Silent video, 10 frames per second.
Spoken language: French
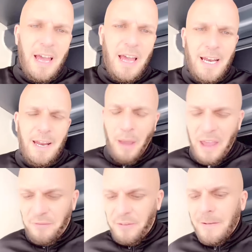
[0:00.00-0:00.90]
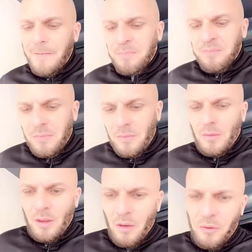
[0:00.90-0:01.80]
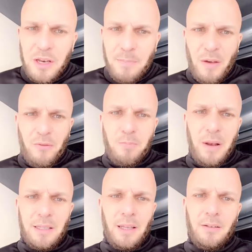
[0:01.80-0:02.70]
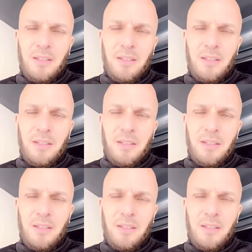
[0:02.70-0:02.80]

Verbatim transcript: allez, bref, venez pas vous plaindre.